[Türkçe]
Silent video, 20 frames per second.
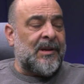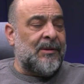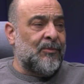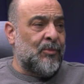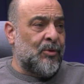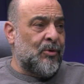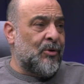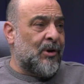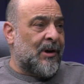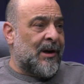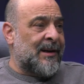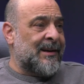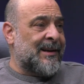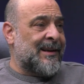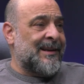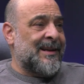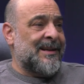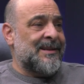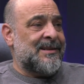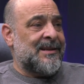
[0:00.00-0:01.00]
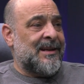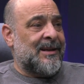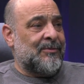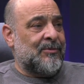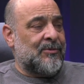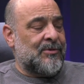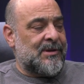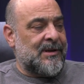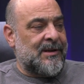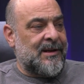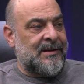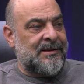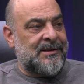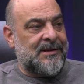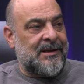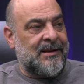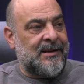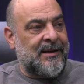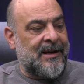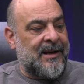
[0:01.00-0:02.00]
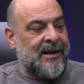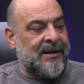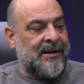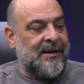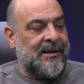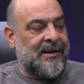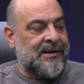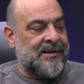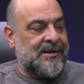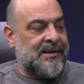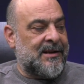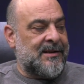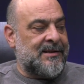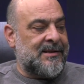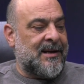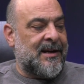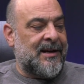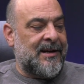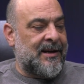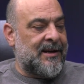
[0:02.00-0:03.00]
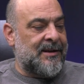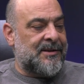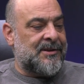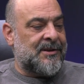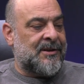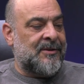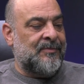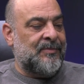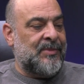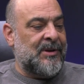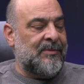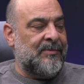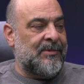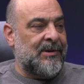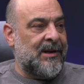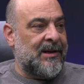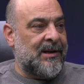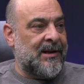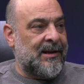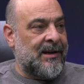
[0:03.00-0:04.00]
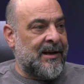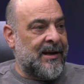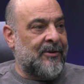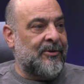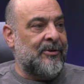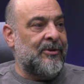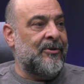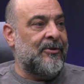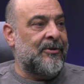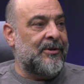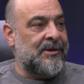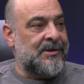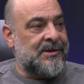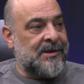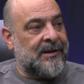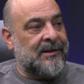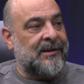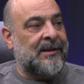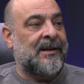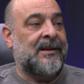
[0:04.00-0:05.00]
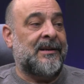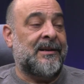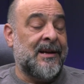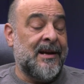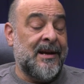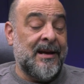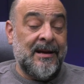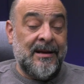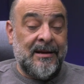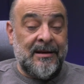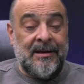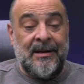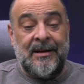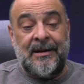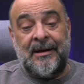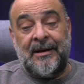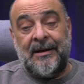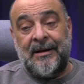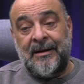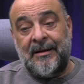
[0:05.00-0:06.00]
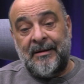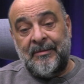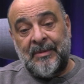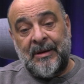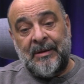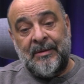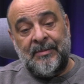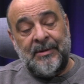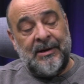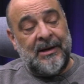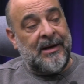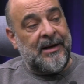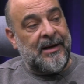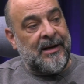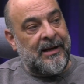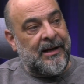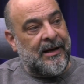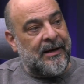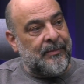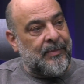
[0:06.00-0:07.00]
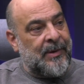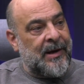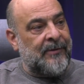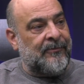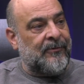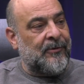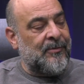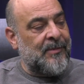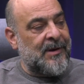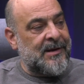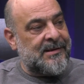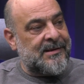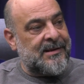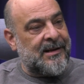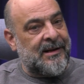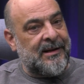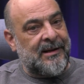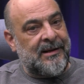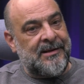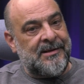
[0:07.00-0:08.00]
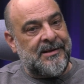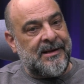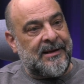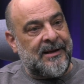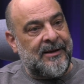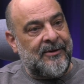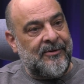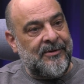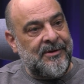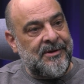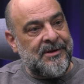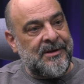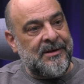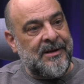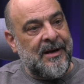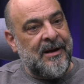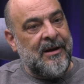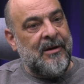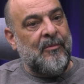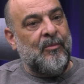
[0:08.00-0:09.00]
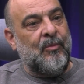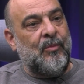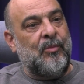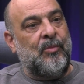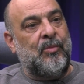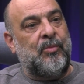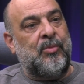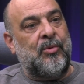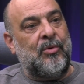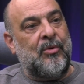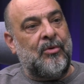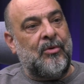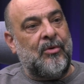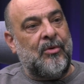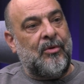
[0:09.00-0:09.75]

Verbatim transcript: bu arkadaşlar, bu sanatçı adayı arkadaşlar sahneye çıkıp birbirleriyle oyun oynayacaklar. Ee, birbirleriyle performans sergileyecekler. Onun için bu